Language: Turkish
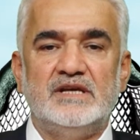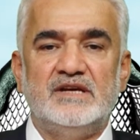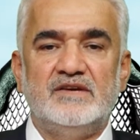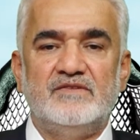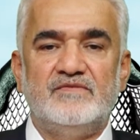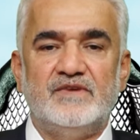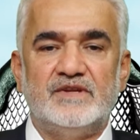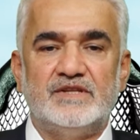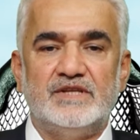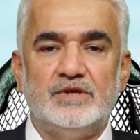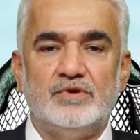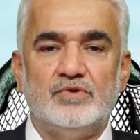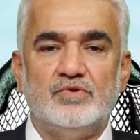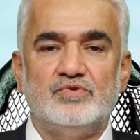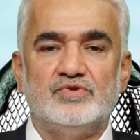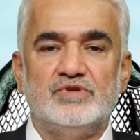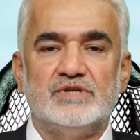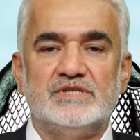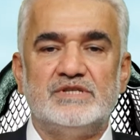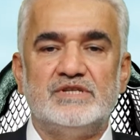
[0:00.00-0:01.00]
fetih
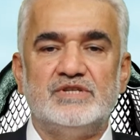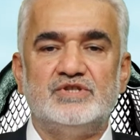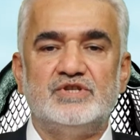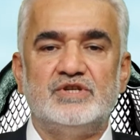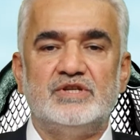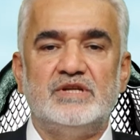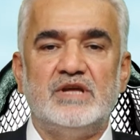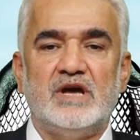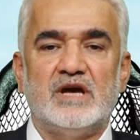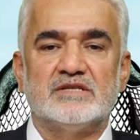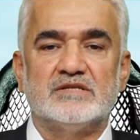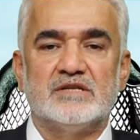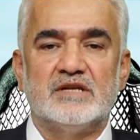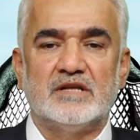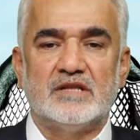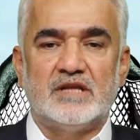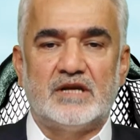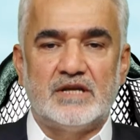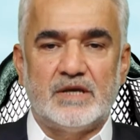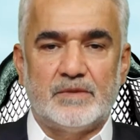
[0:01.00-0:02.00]
öncesi ciddi
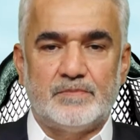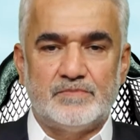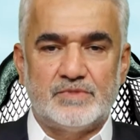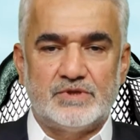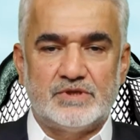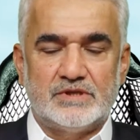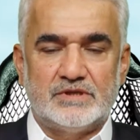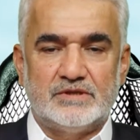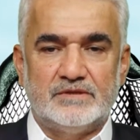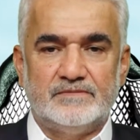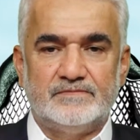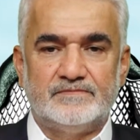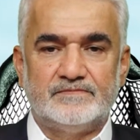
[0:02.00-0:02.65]
hazırlıklar yapmıştır.